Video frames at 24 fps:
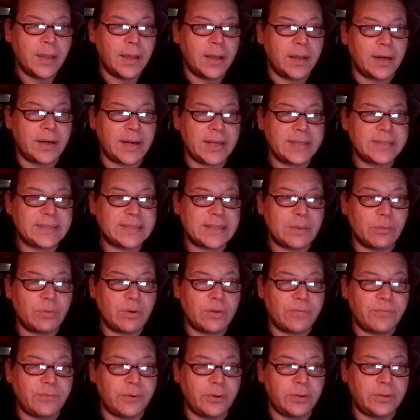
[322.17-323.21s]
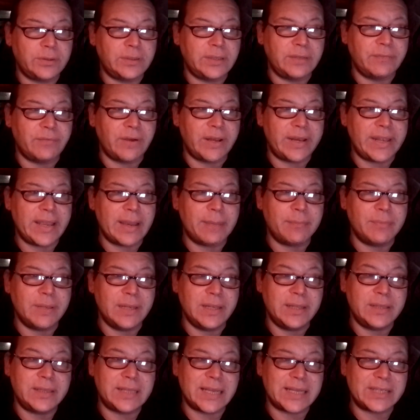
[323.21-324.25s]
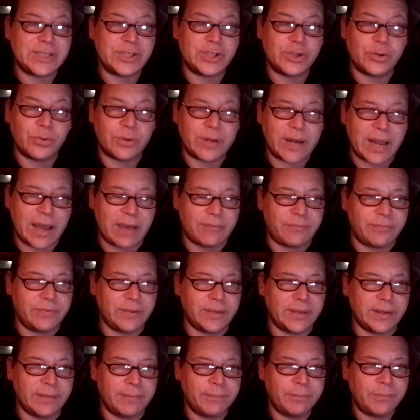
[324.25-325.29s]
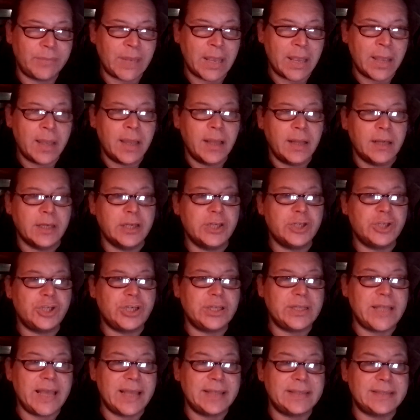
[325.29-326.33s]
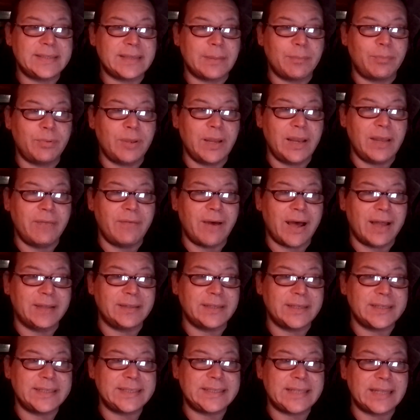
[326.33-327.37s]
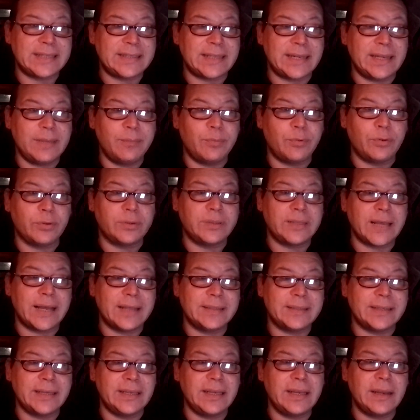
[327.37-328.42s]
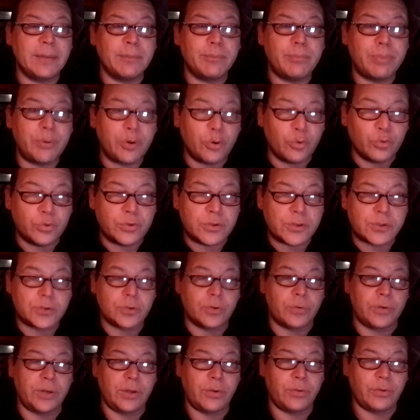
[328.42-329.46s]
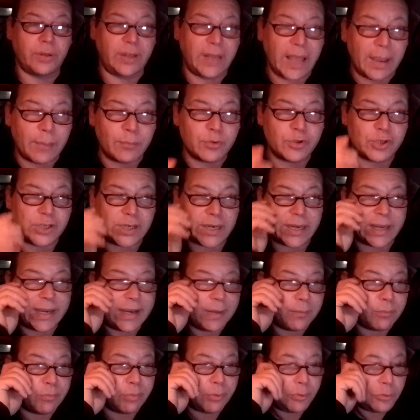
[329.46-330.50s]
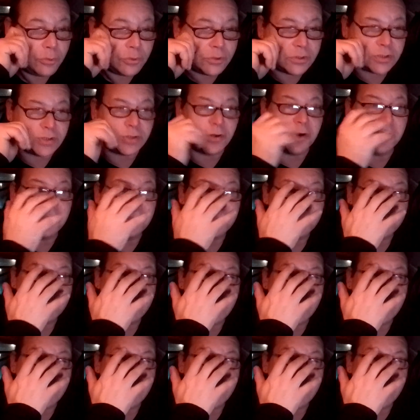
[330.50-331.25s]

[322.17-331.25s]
resta una forte variabilità geografica. L'incidenza più elevata è stata riportata in Abruzzo. Ricordiamoci che l'Abruzzo